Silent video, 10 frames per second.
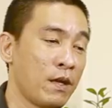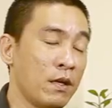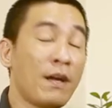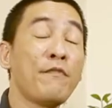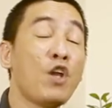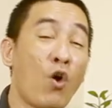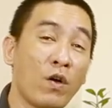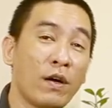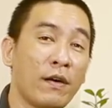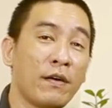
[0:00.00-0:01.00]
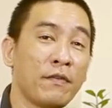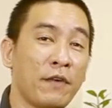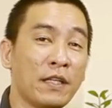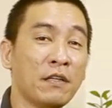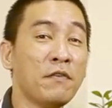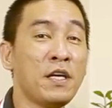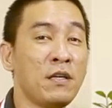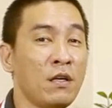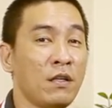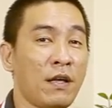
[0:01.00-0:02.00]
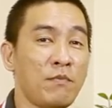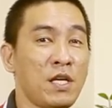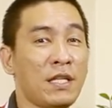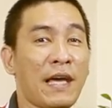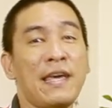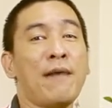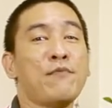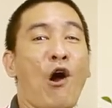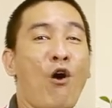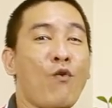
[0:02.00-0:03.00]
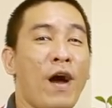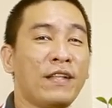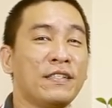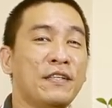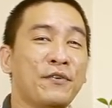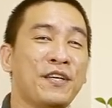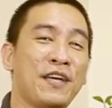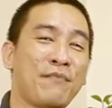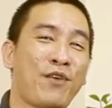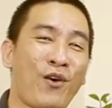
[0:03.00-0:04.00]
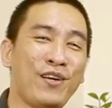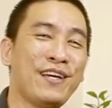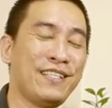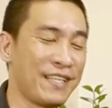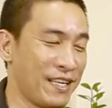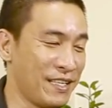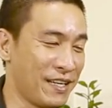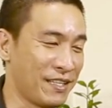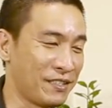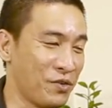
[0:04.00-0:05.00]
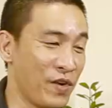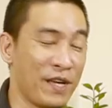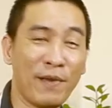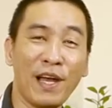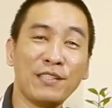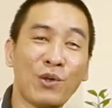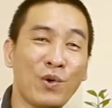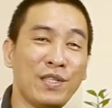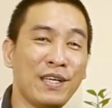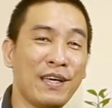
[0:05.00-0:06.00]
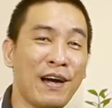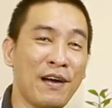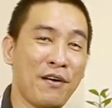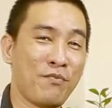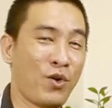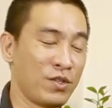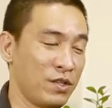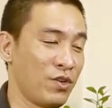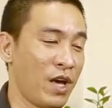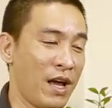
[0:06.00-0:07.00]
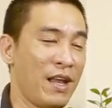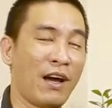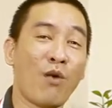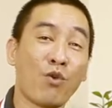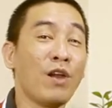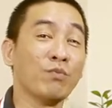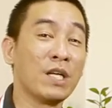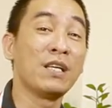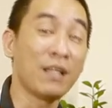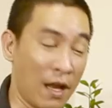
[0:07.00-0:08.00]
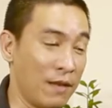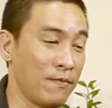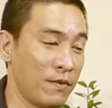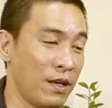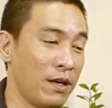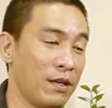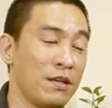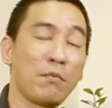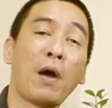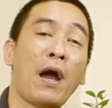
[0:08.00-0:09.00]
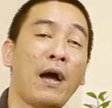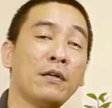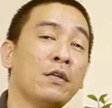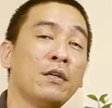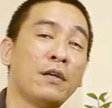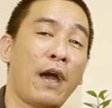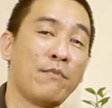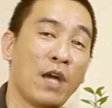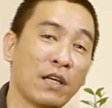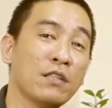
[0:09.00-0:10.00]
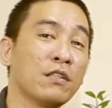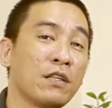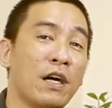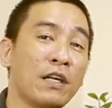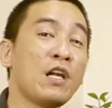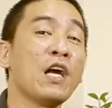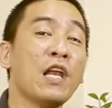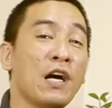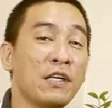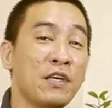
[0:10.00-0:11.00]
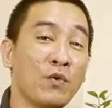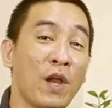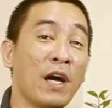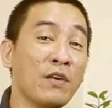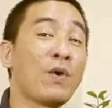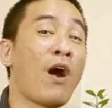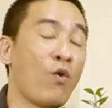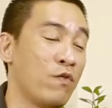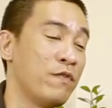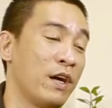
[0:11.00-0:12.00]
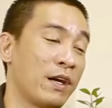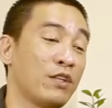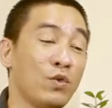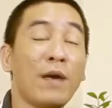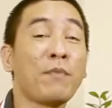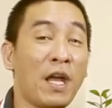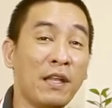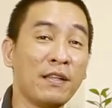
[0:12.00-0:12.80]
những cái video ờ, về tử vi thậm chí tại vì em nhỏ quá thì nhiều khi em nói đến những cái uh, tử vi mà lớn tuổi thì mọi người có thể là không có lòng tin nhất định à, nhưng mà em nhận được rất là lời nhiều lời yêu cầu về cái tuổi giáp thìn